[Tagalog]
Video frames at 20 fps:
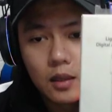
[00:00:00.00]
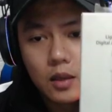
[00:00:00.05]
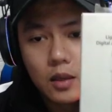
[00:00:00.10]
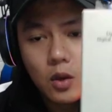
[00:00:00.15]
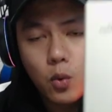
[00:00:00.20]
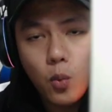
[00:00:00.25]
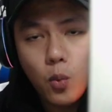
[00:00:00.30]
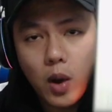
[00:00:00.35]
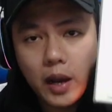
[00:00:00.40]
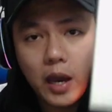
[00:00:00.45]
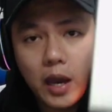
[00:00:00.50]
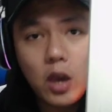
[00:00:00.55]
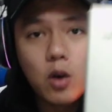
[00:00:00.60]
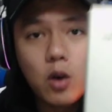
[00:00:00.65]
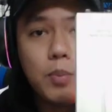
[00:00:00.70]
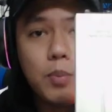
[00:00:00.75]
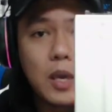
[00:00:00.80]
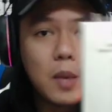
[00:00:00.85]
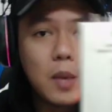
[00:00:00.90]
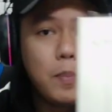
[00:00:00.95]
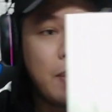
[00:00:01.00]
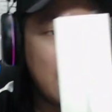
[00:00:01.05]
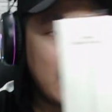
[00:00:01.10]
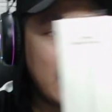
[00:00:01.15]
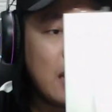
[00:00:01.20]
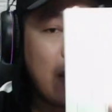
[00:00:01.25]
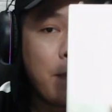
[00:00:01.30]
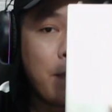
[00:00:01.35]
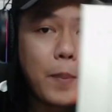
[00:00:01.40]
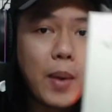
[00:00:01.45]
Huwag kayong
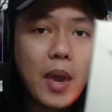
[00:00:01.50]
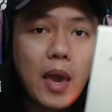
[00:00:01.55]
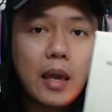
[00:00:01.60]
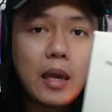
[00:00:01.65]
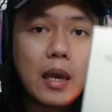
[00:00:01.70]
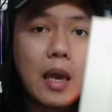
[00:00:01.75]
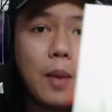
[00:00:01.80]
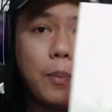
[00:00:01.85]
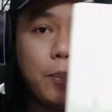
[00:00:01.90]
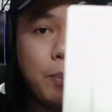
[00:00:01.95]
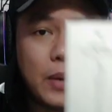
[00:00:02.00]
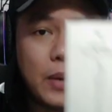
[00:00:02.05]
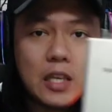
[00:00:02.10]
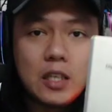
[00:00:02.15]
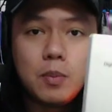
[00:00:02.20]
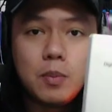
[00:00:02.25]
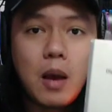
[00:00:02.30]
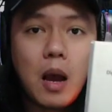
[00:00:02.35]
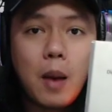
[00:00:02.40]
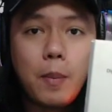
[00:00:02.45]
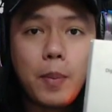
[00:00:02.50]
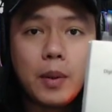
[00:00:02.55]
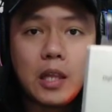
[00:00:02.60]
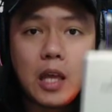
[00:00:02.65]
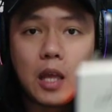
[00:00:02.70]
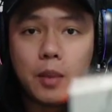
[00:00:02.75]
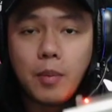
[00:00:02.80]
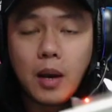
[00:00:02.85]
bibili ng peke, please mga patid.